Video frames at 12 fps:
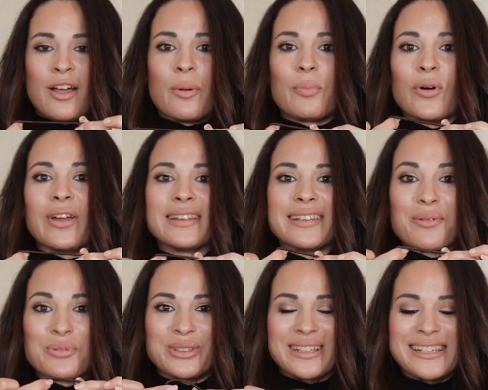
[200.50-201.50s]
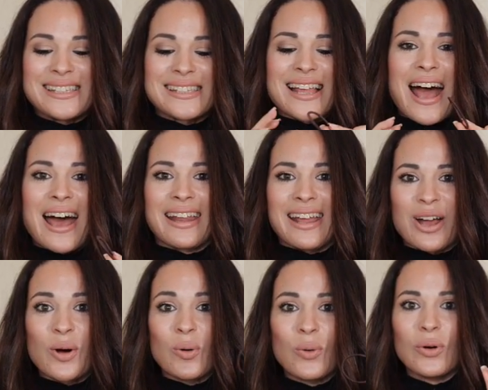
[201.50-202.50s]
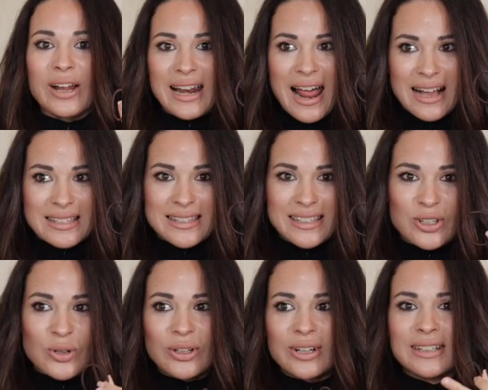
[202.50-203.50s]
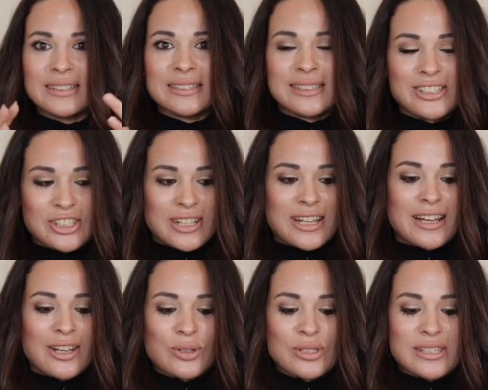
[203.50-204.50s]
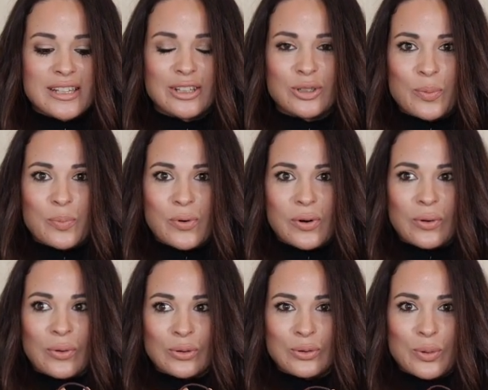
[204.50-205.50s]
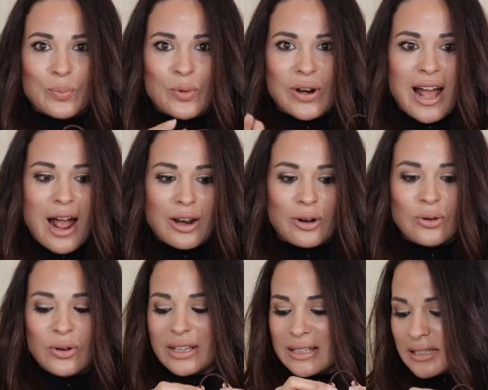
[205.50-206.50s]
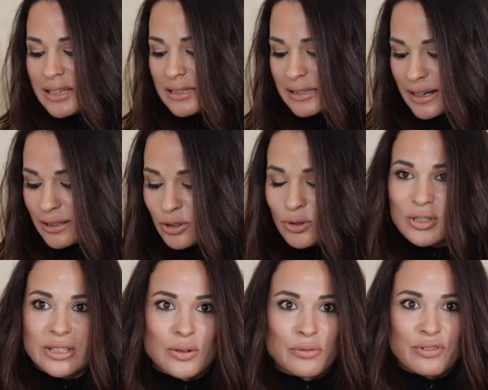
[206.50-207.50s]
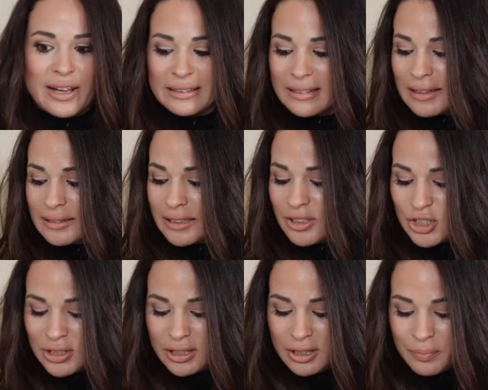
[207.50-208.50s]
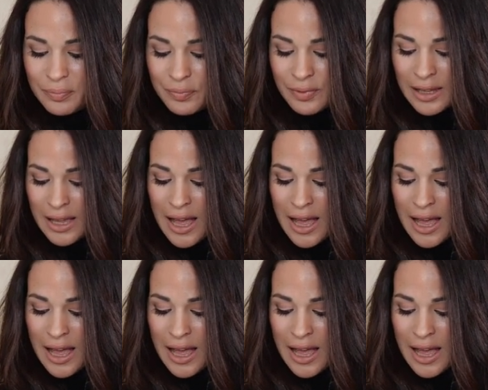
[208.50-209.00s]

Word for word: Poi andremo a utilizzare un elastico, cerca che non sia troppo, troppo largo, che sia stretto così non fai tanti giri.